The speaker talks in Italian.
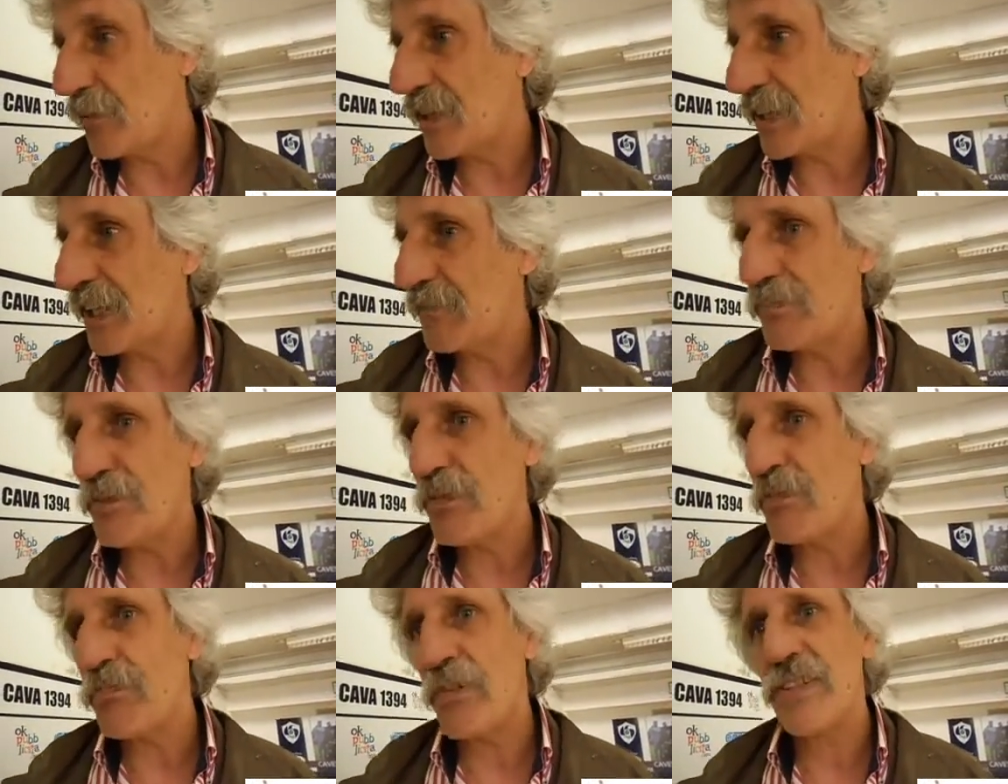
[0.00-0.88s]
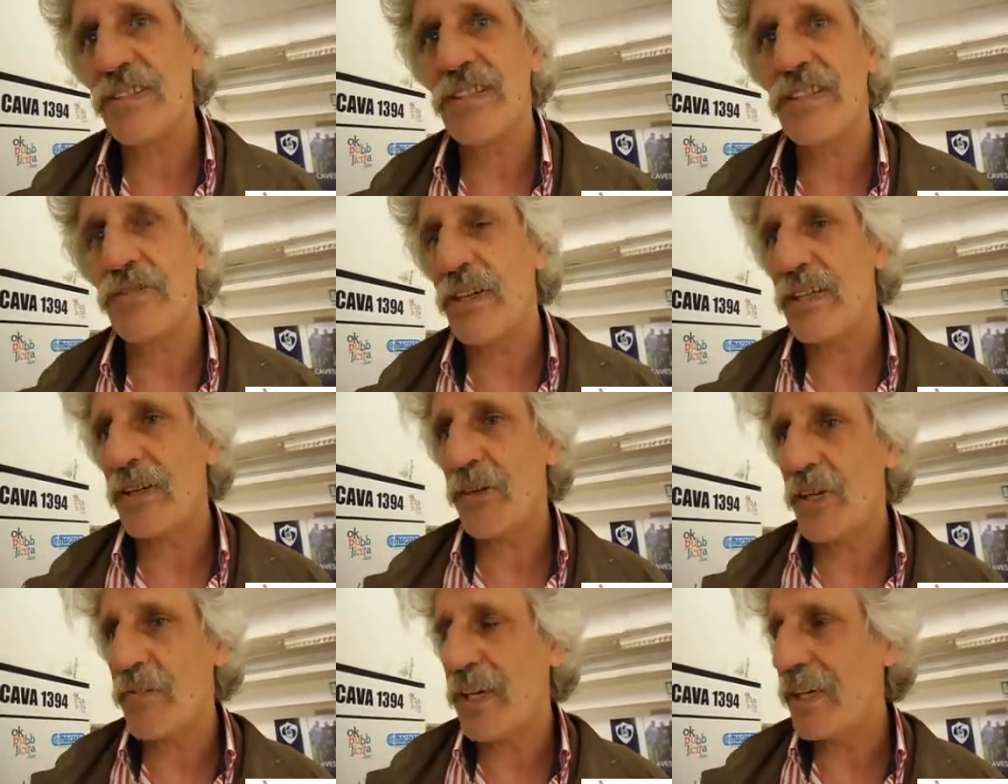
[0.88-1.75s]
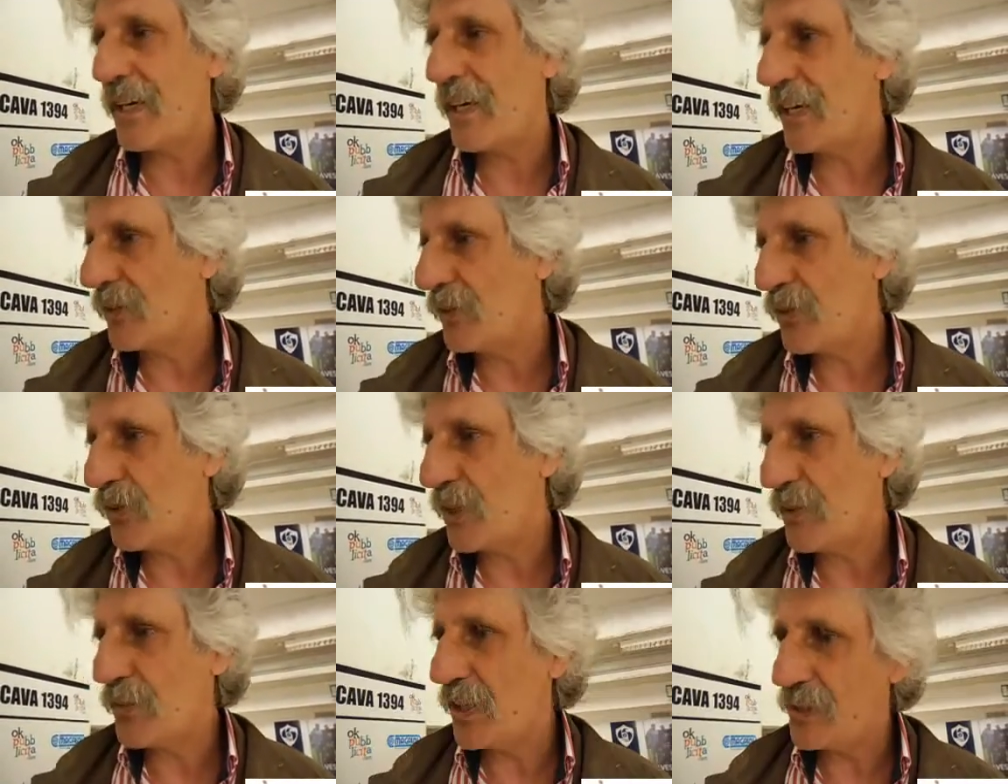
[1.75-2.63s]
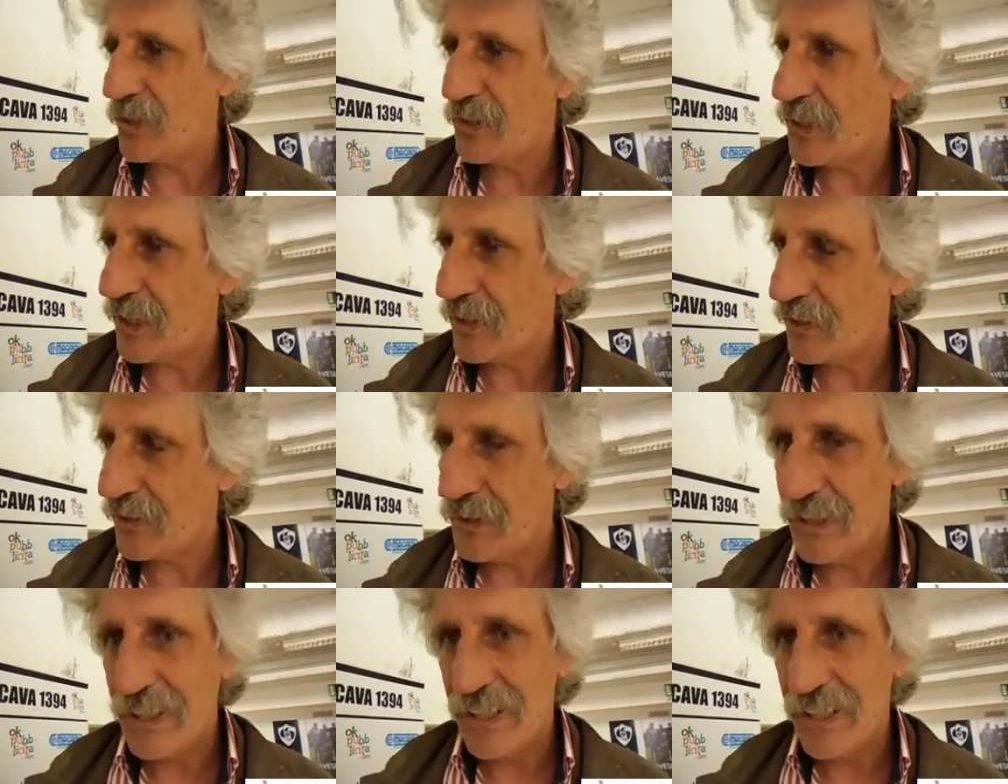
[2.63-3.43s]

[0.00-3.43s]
perché prima o poi questa squadra oramai nell'arco di un campionato intero